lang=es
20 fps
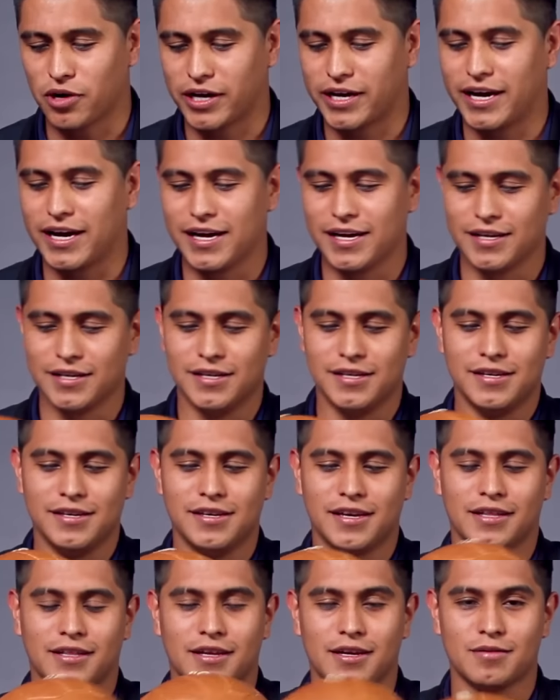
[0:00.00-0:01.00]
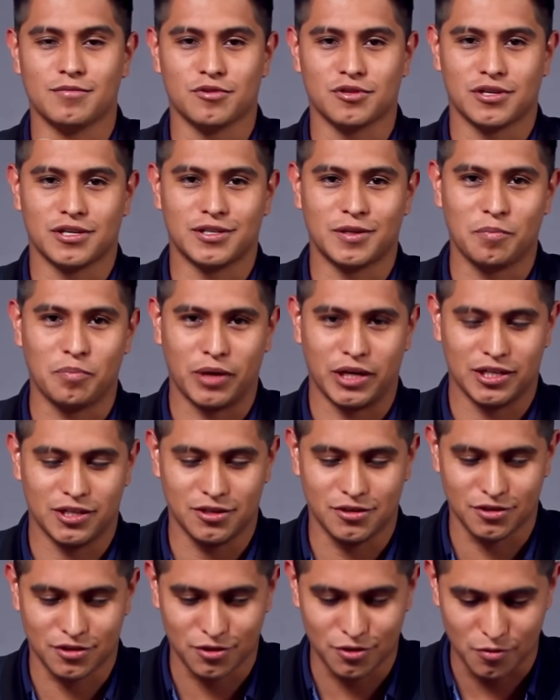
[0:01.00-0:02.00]
por acá y ya tenemos este
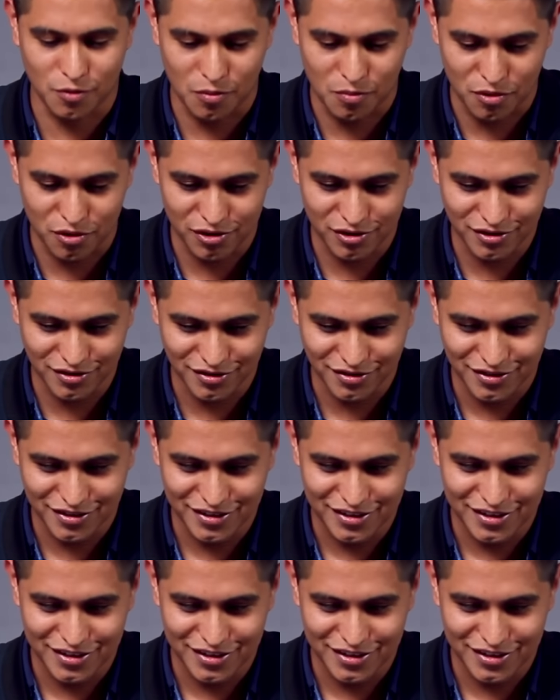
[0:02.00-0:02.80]
precioso bombón.